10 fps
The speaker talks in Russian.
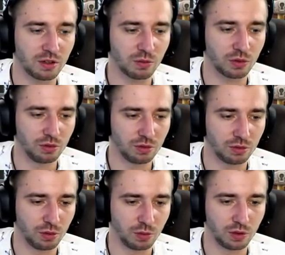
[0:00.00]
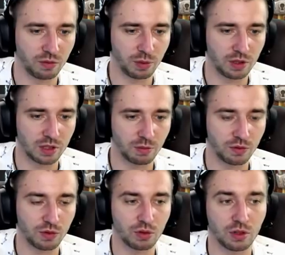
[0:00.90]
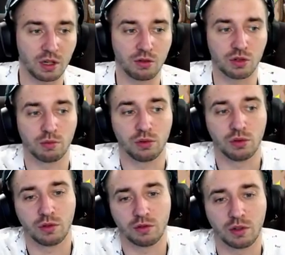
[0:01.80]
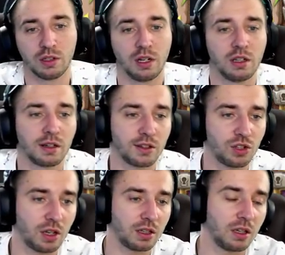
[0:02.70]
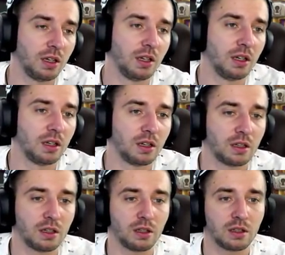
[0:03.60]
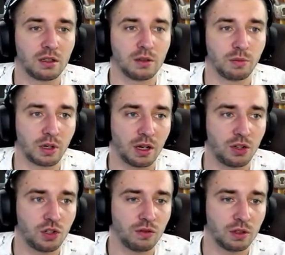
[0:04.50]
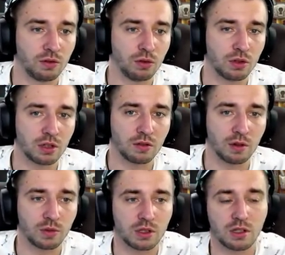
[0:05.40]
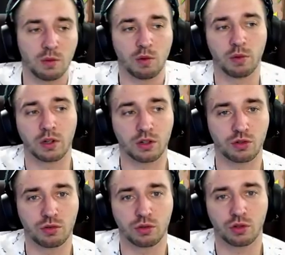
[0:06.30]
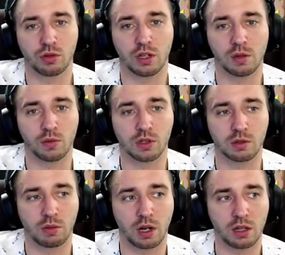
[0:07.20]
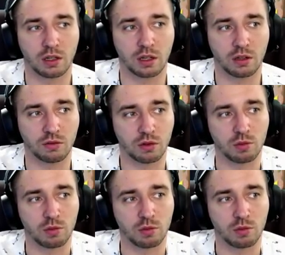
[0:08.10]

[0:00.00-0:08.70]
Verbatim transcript: ему. Ну, думаю, в принципе, все. Я уже буду его отдельно качать, прокачивать. Видосик вам засниму, покажу, что я ему собрал, как его